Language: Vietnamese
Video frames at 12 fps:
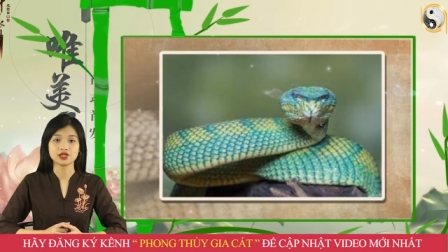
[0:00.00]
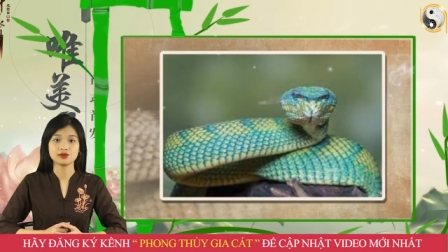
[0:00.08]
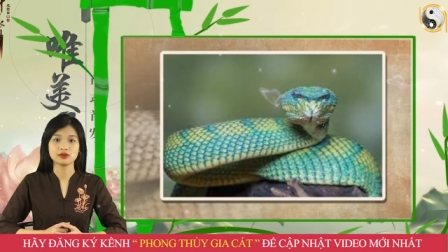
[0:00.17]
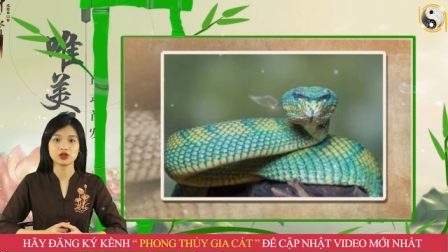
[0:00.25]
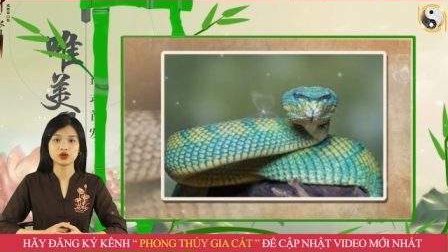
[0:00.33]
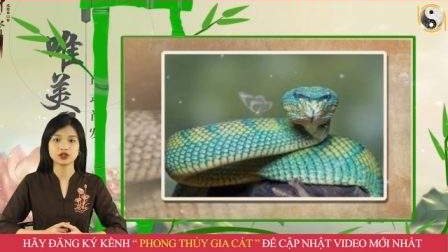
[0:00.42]
thì
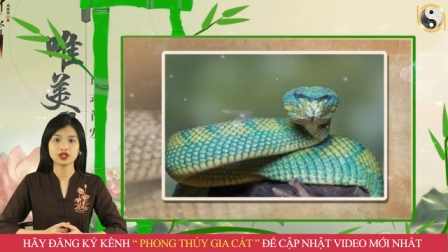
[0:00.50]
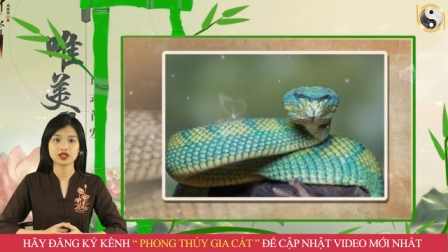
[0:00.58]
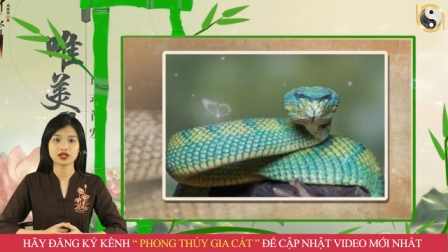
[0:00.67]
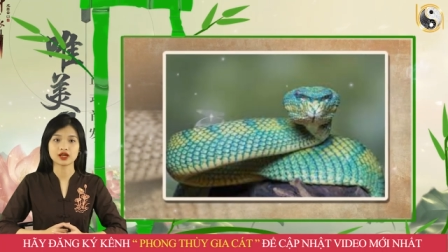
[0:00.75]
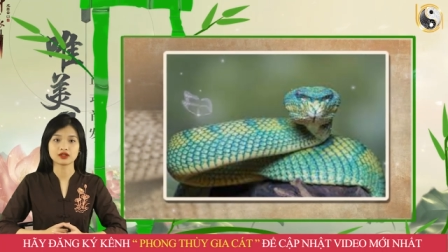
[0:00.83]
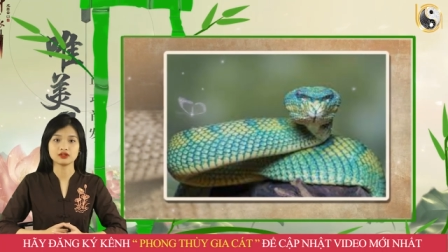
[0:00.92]
mới có thể
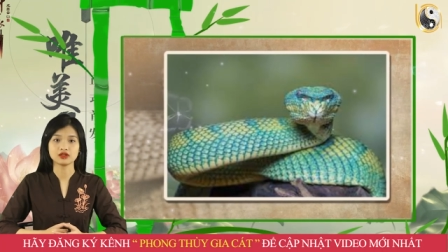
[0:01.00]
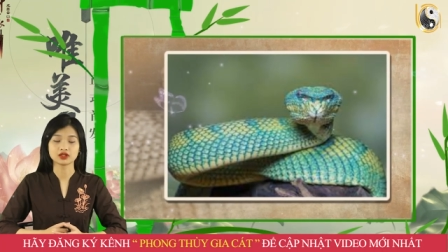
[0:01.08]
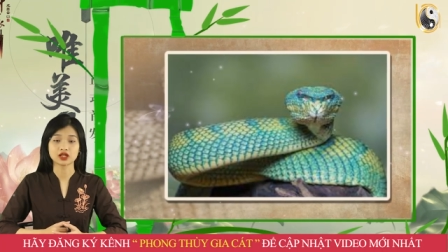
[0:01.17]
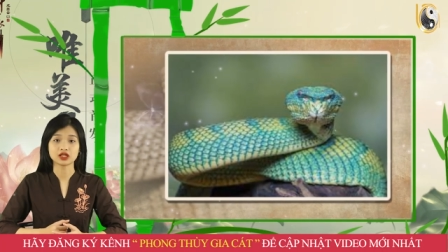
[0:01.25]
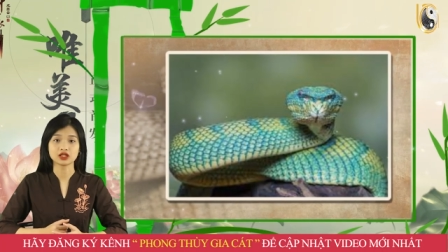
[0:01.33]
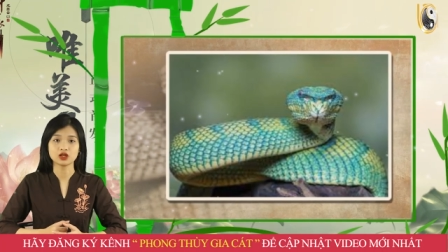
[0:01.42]
đạt được
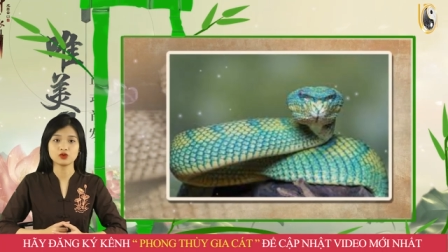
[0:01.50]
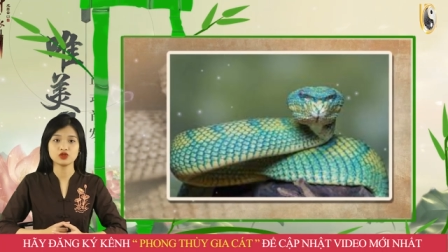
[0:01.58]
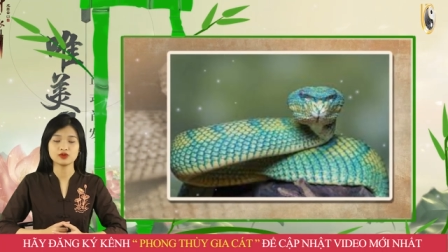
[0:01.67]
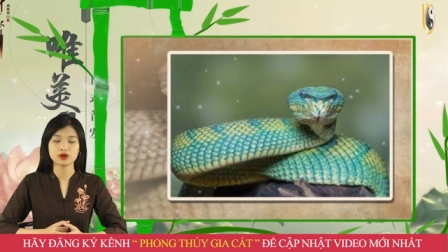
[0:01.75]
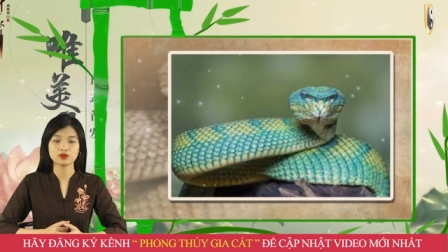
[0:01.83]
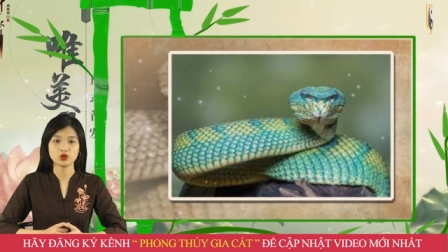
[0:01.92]
thành công
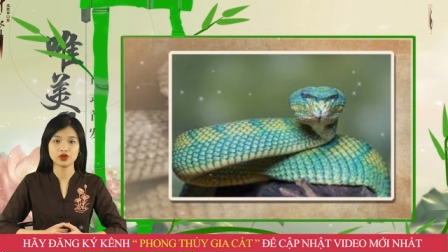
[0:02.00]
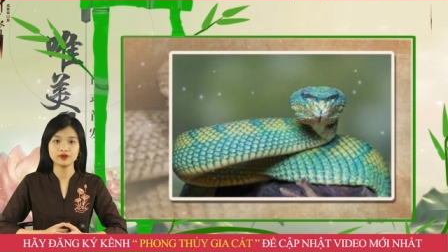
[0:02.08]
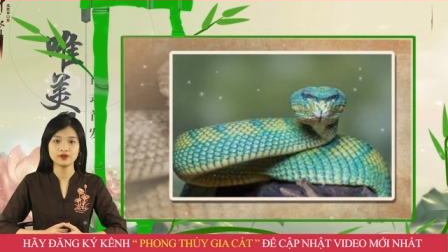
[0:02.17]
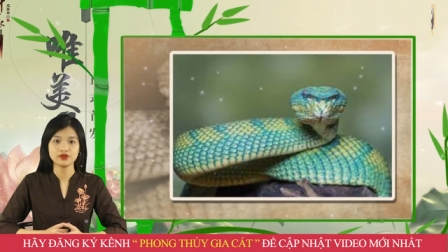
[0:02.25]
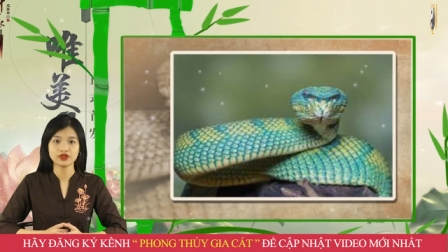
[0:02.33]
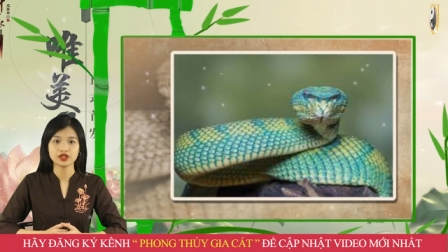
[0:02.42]
như mong muốn.